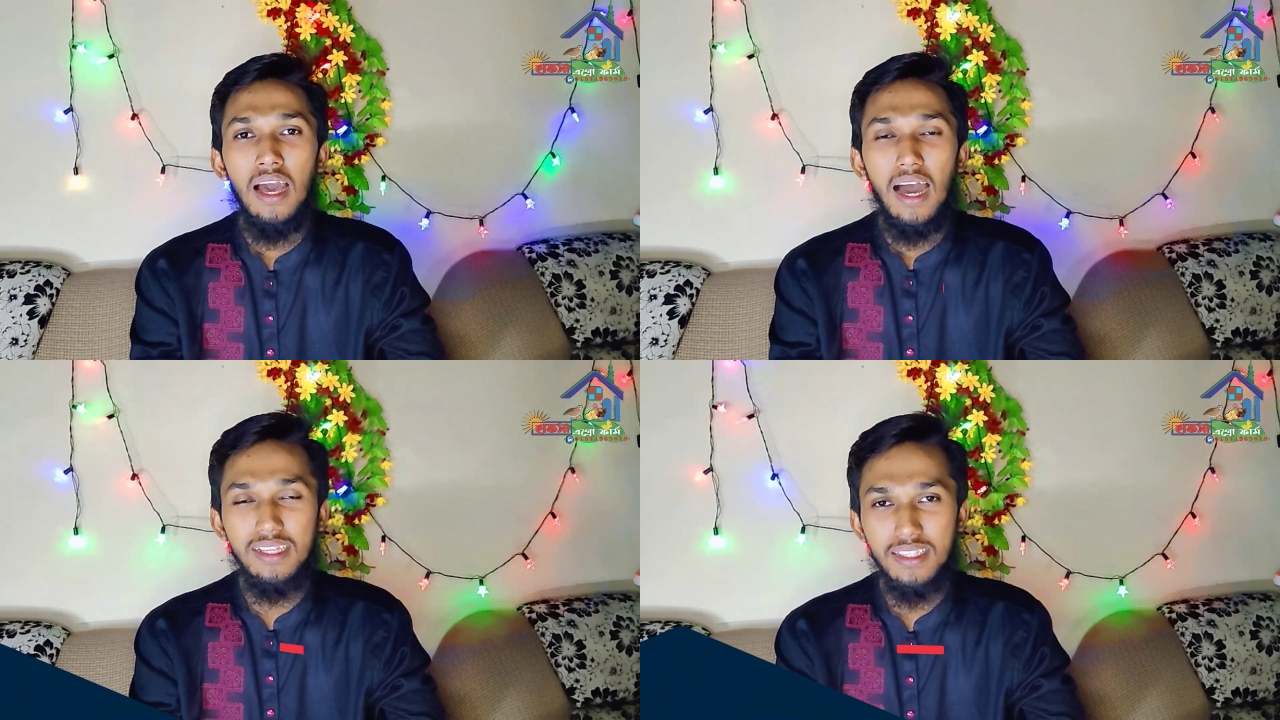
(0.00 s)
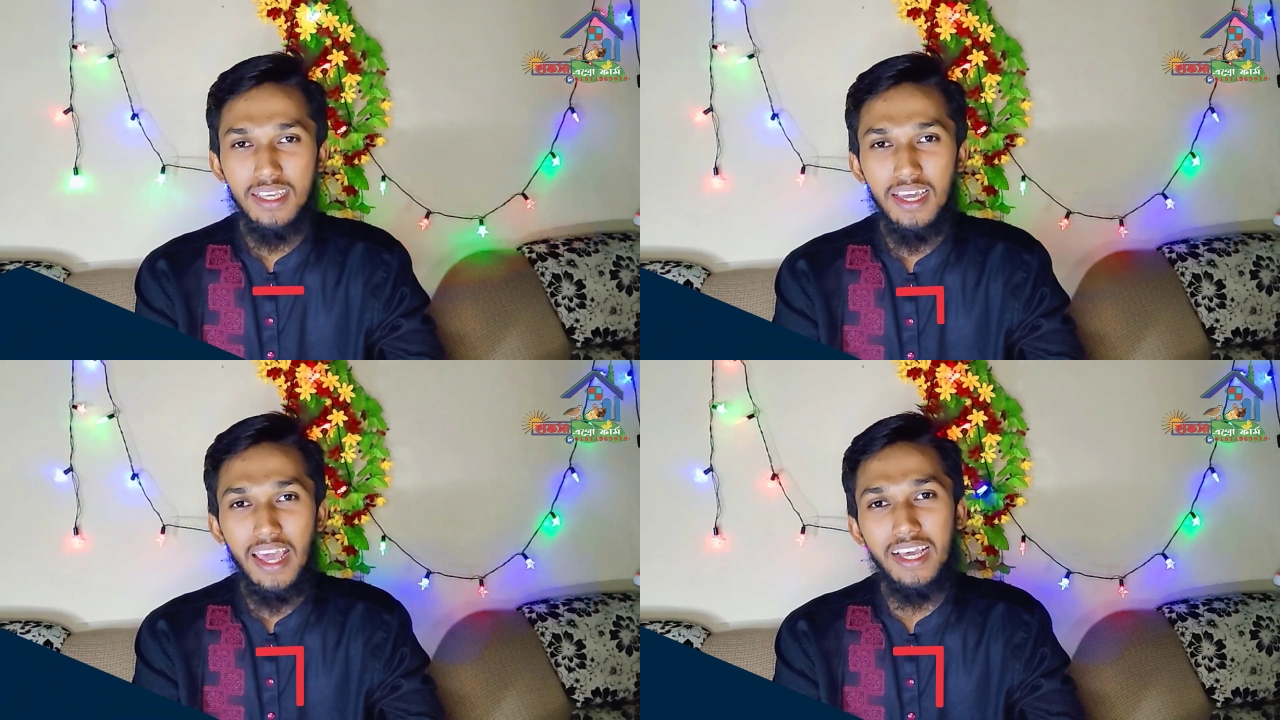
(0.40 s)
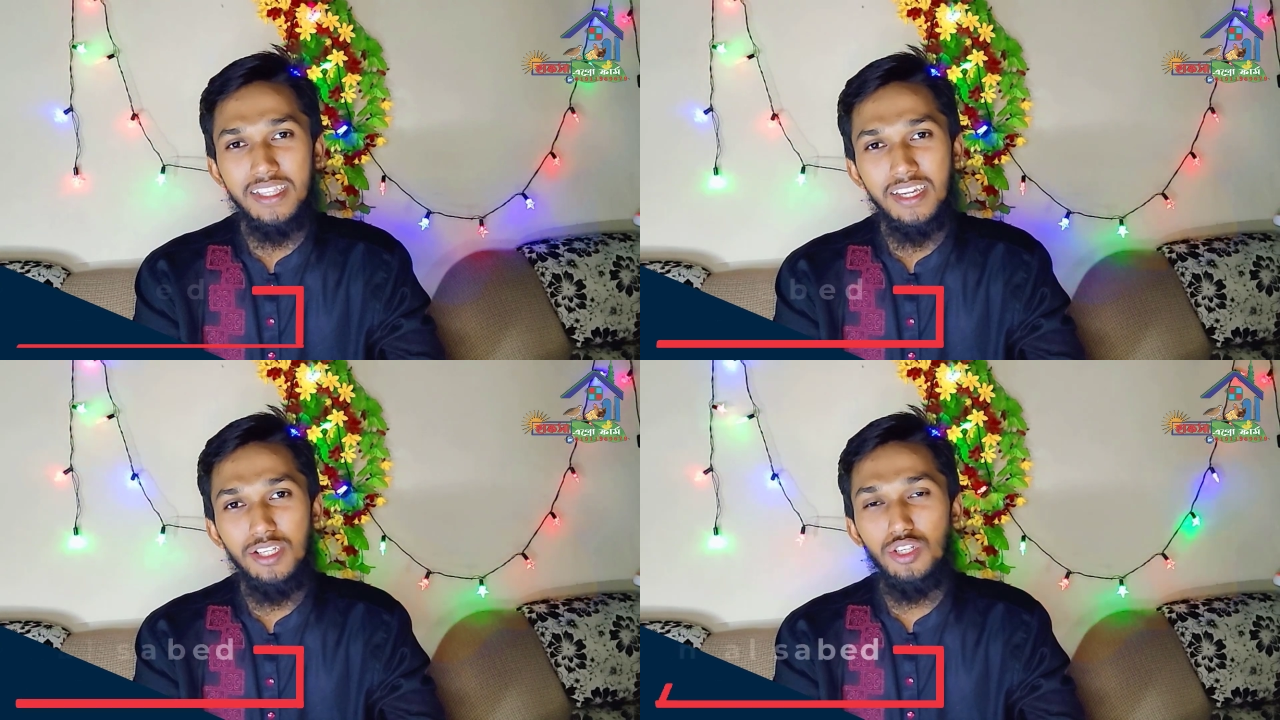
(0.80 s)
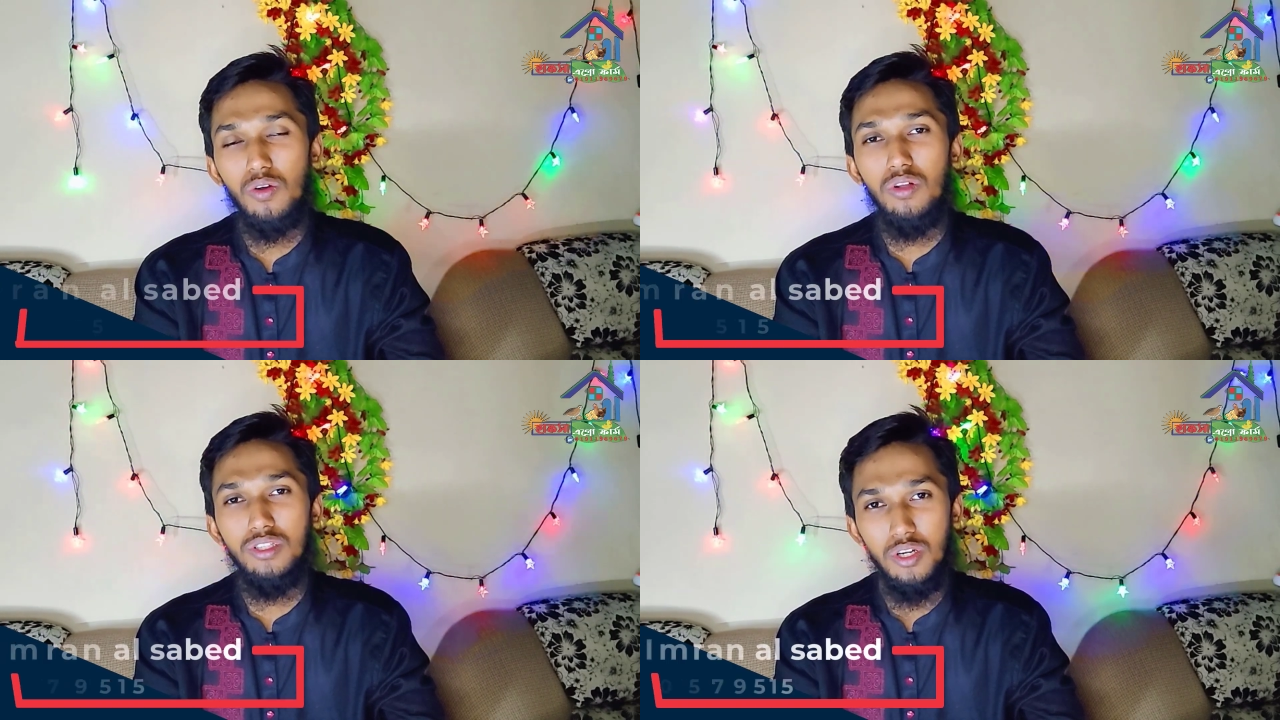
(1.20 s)
আজকের একদিনের
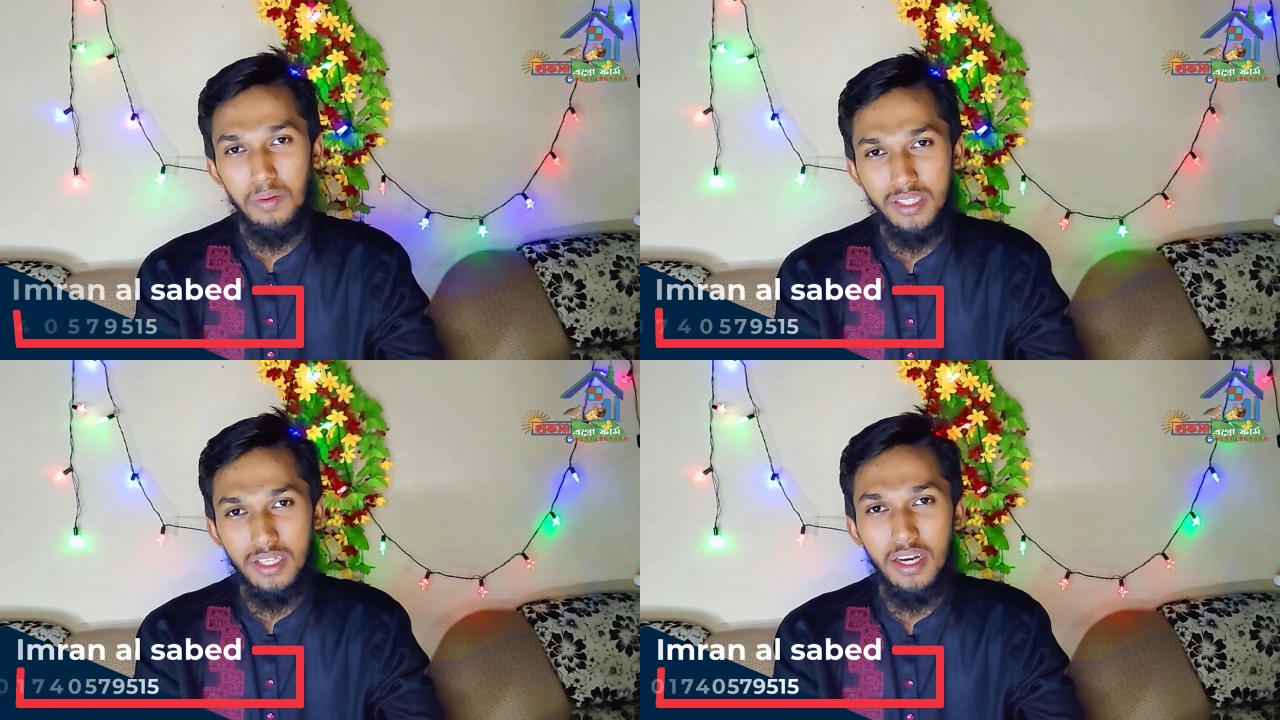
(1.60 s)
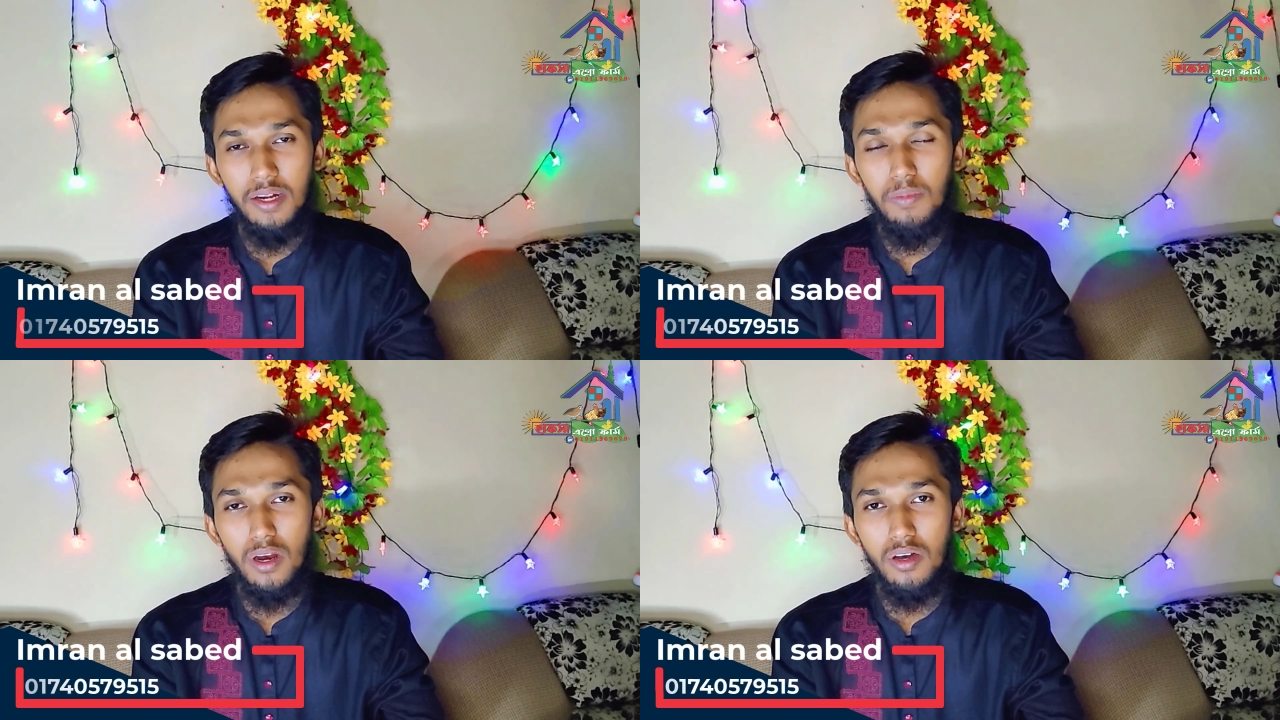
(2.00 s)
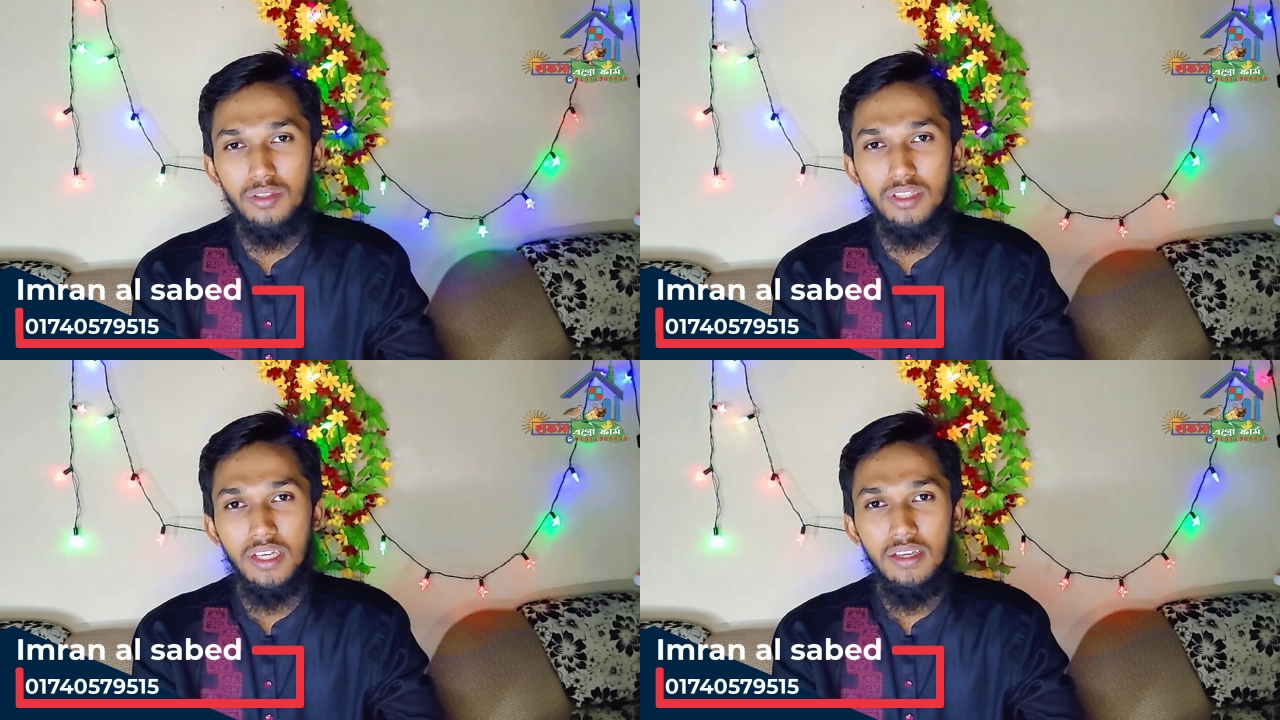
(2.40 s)
সকল জিরো বাচ্চা নেট বলা হচ্ছে